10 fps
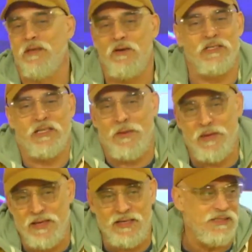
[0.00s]
otra
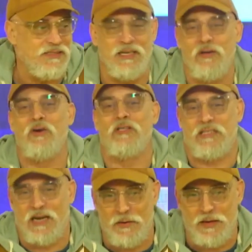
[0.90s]
vez, y sí,
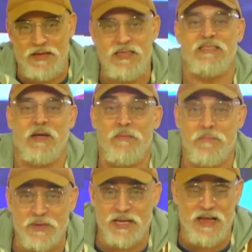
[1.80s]
otra vez. ¿Y saben
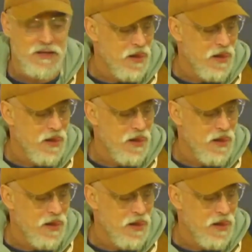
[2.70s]
por qué?